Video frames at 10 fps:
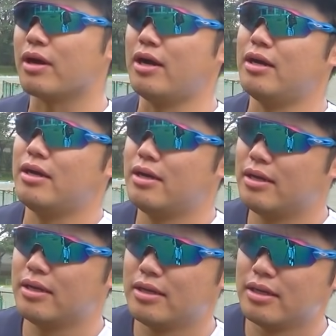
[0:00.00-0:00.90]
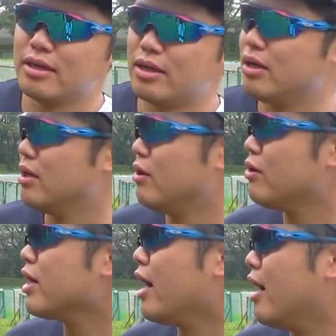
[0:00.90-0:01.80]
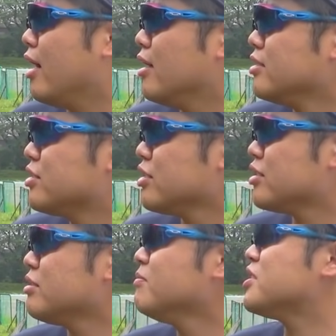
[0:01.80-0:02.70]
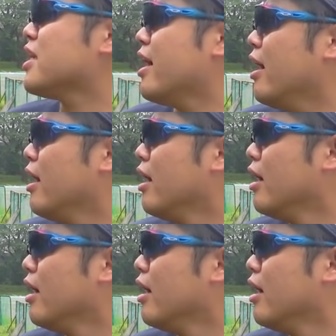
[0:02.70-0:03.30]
うか。岡、ちょっと準備して。は